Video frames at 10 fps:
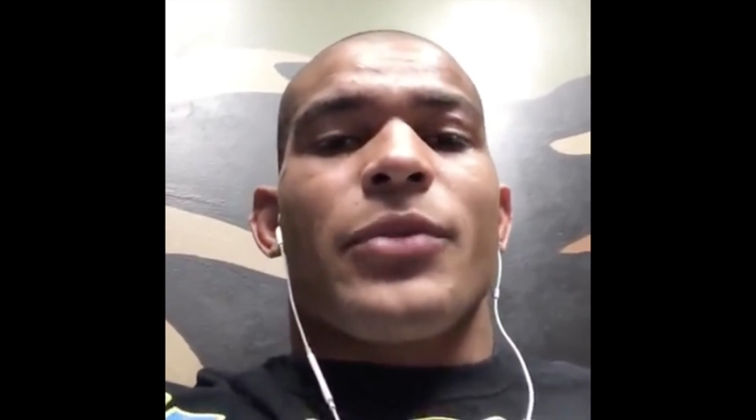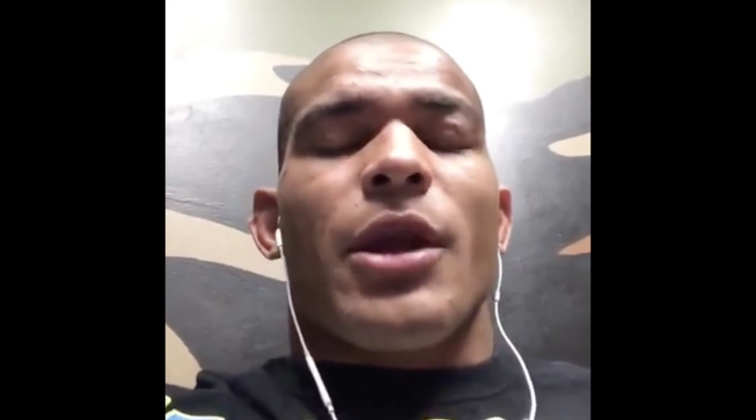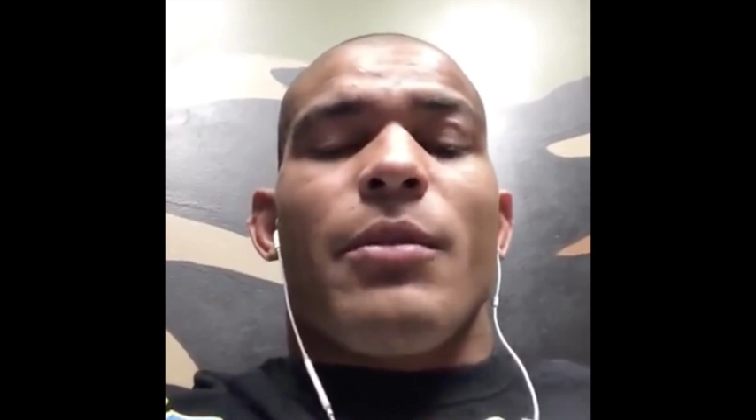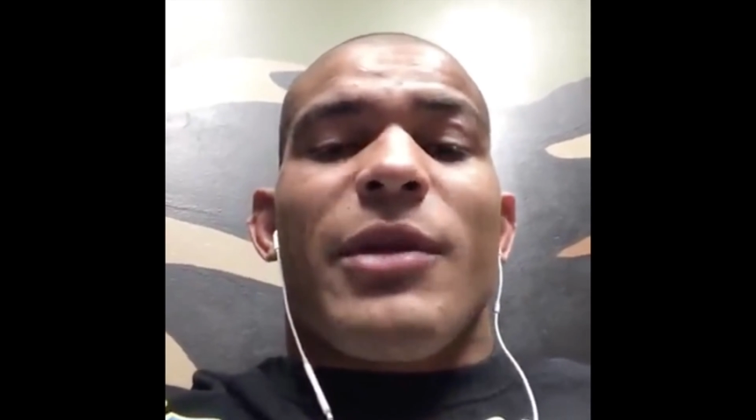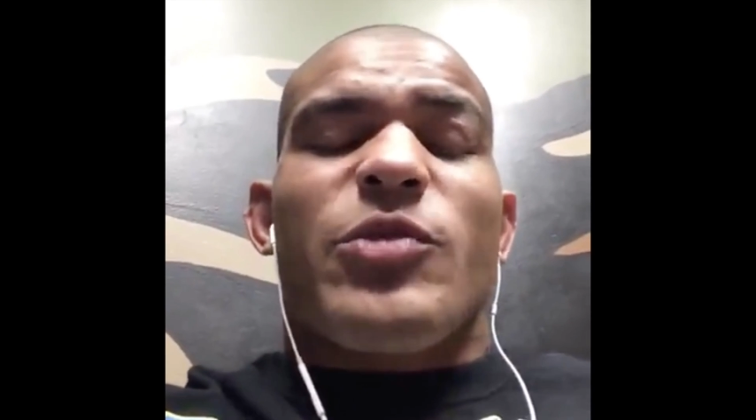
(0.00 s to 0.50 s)

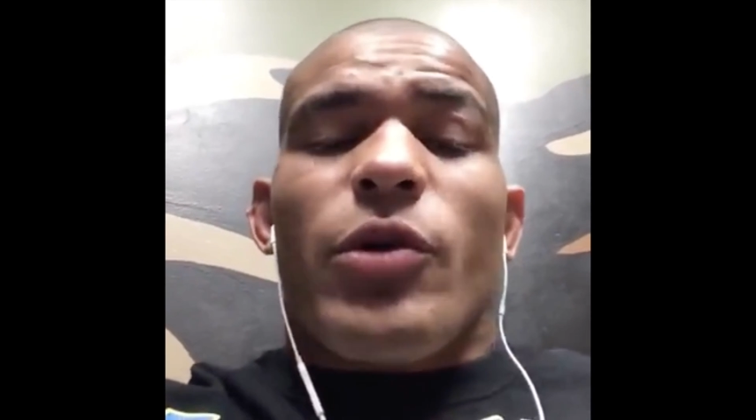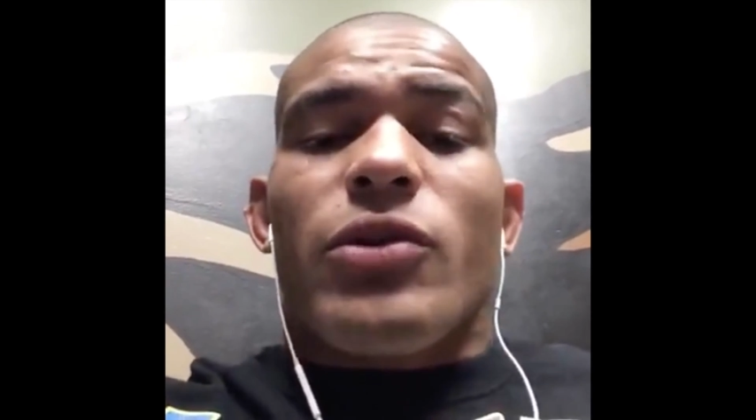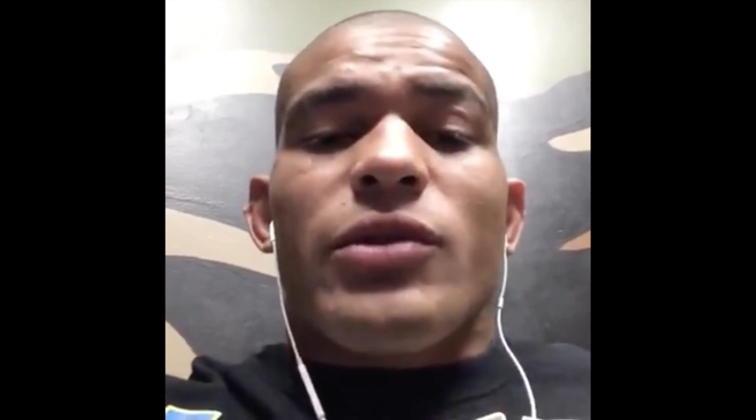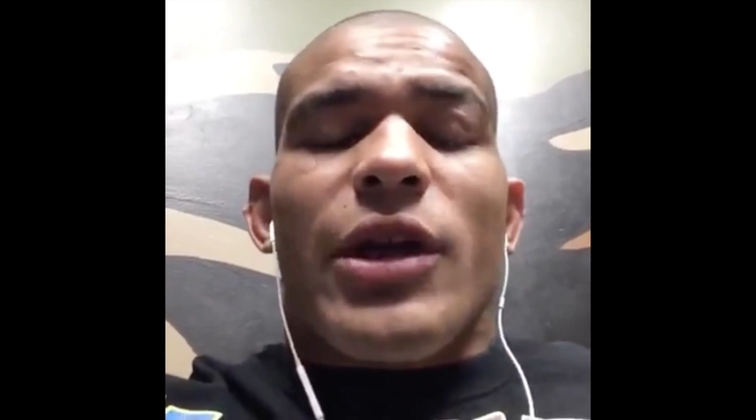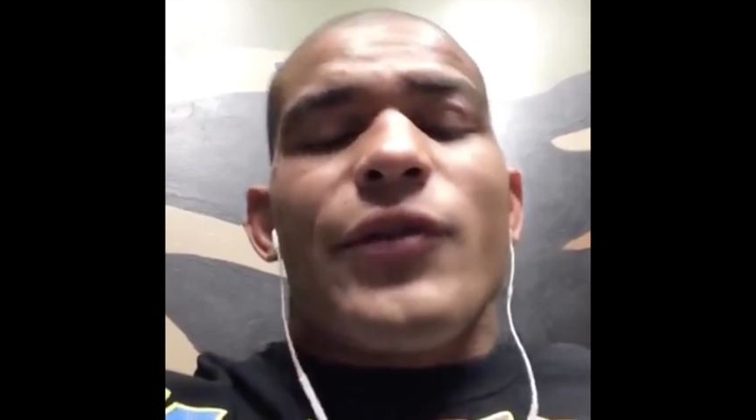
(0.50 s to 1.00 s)
Mas, pô, não
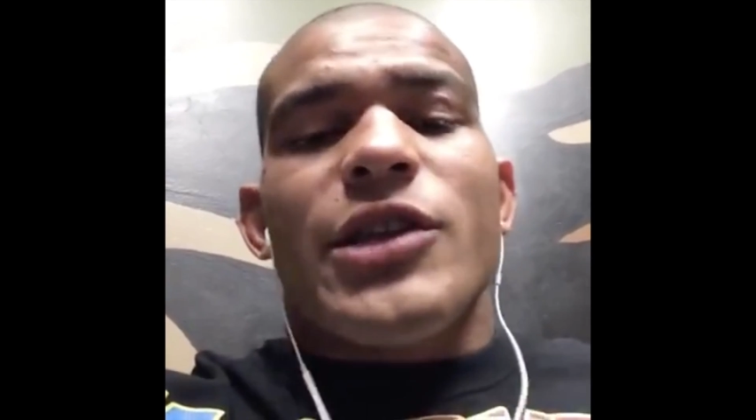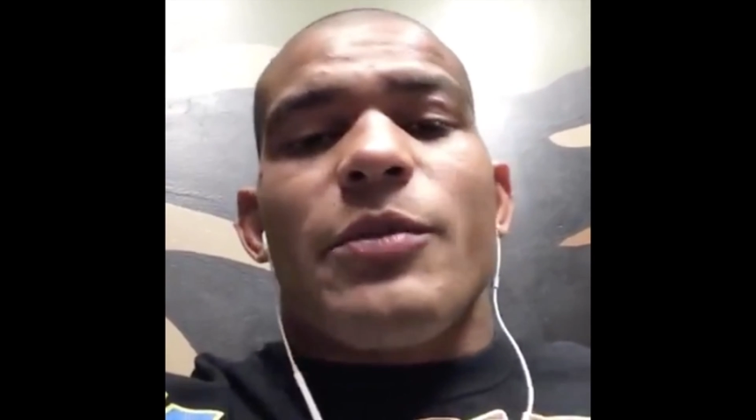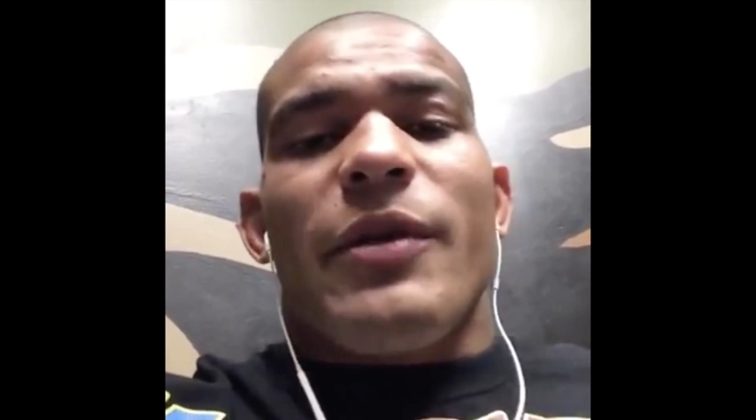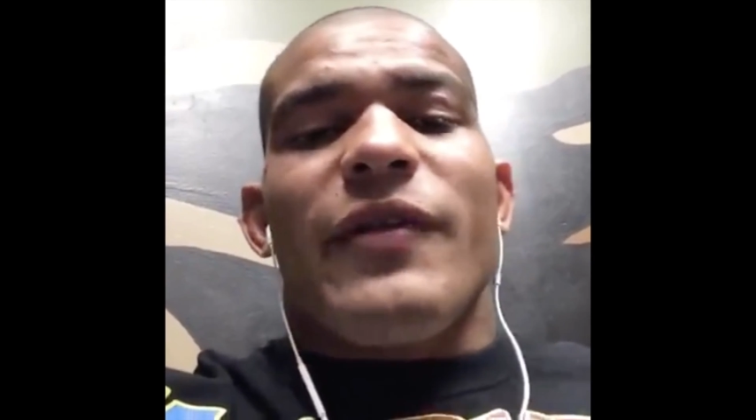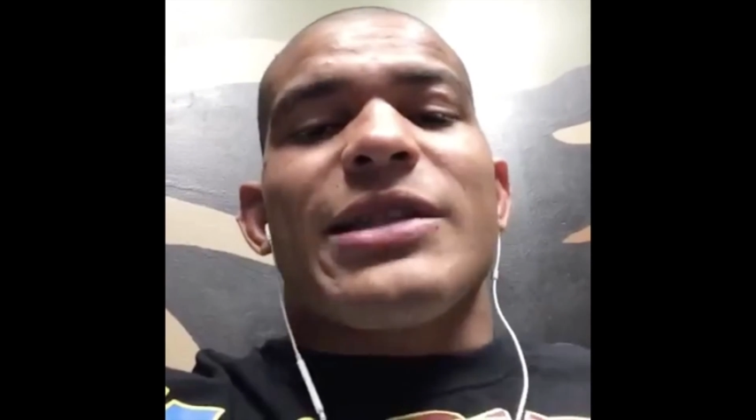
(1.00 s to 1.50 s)
tenho dinheiro para
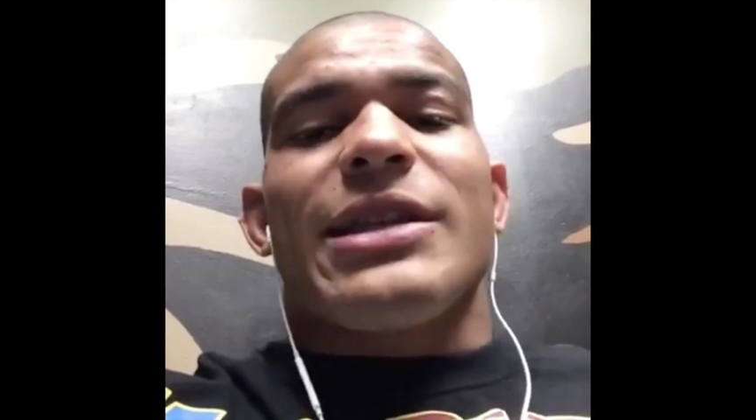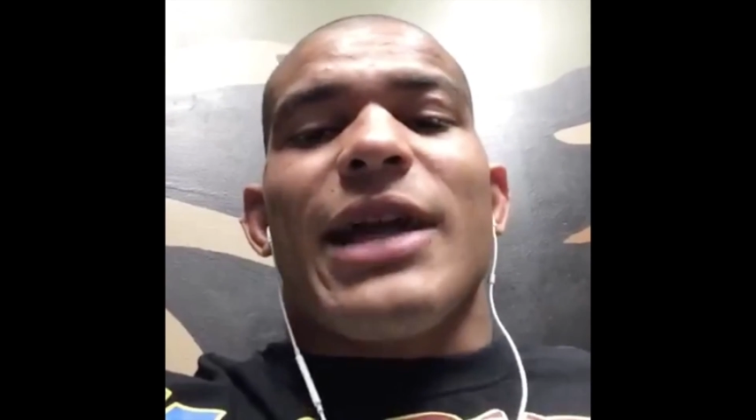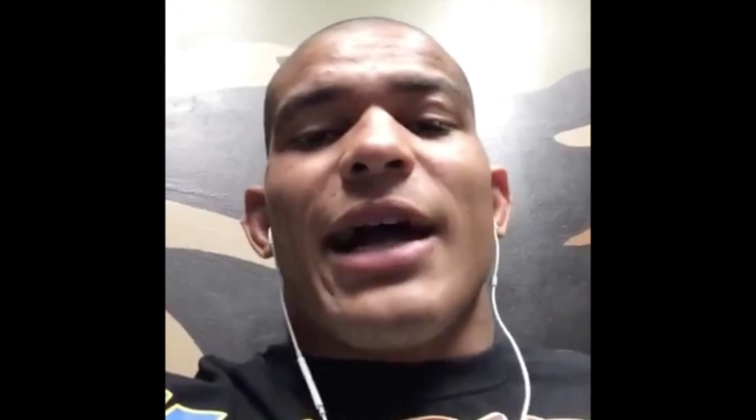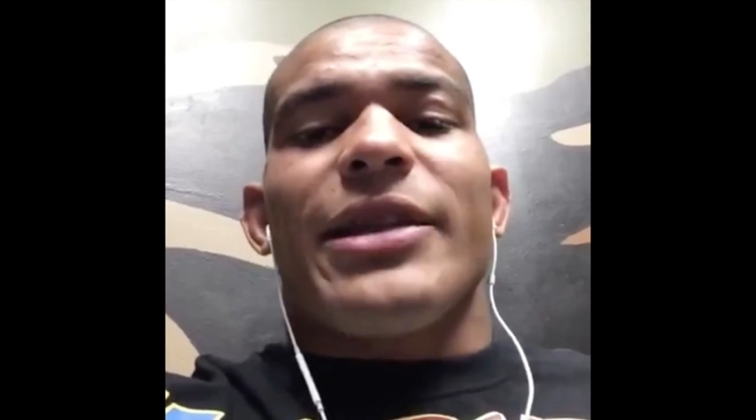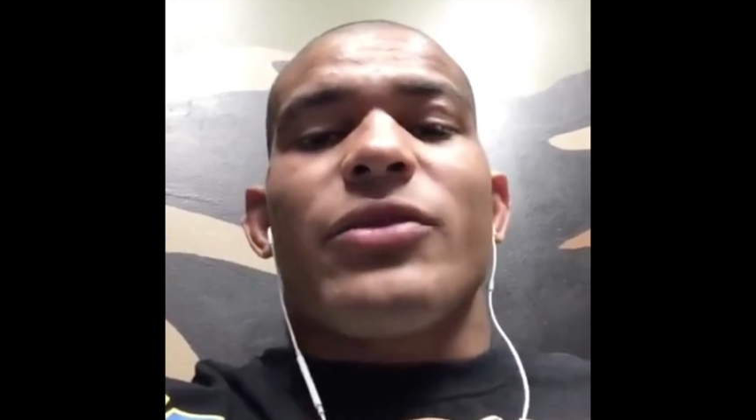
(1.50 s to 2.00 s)
fazer
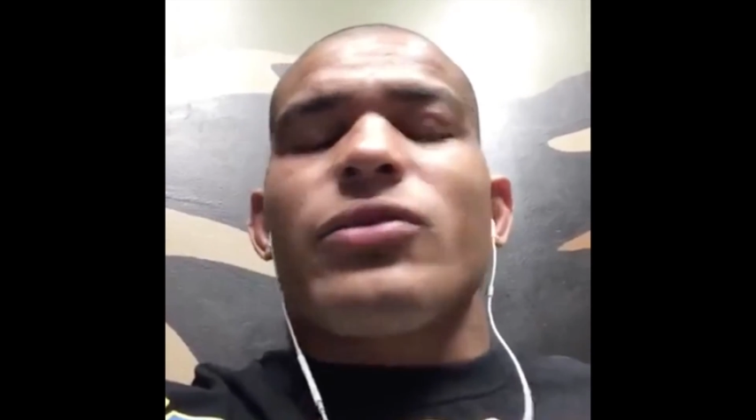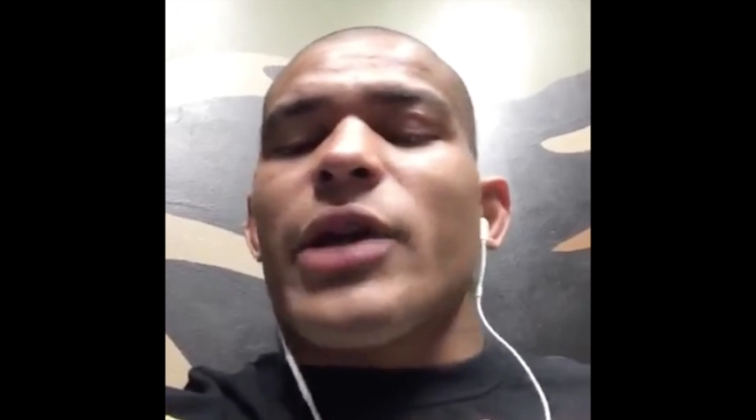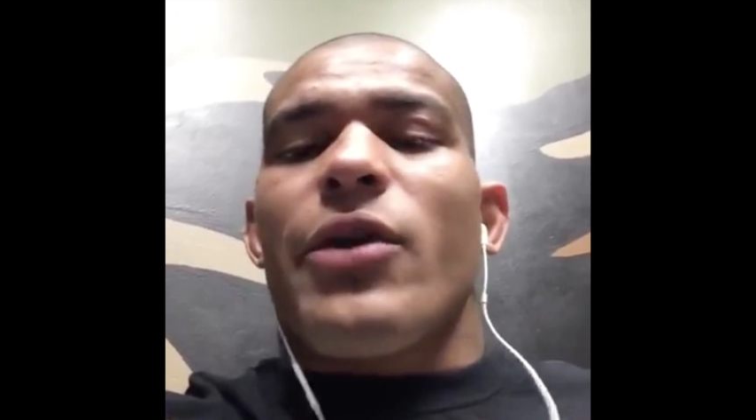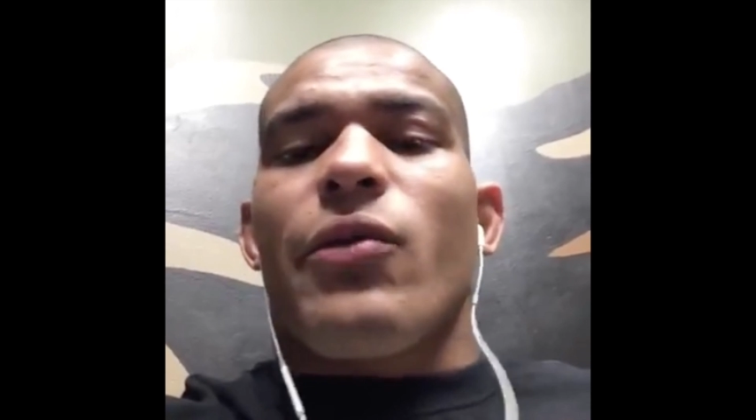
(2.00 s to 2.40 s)
nada, não tenho,